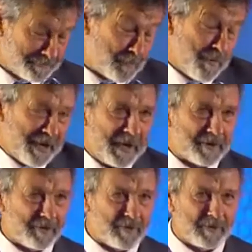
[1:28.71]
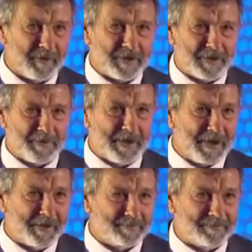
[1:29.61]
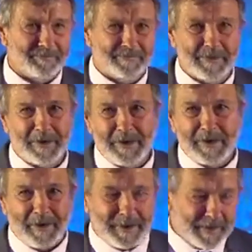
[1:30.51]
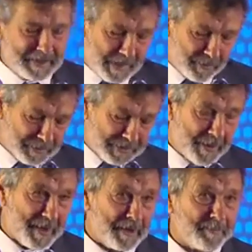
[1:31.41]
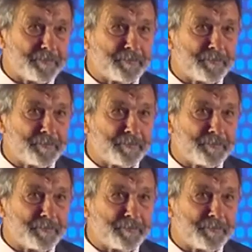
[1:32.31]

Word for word: no merezco que me den estas cosas a mí.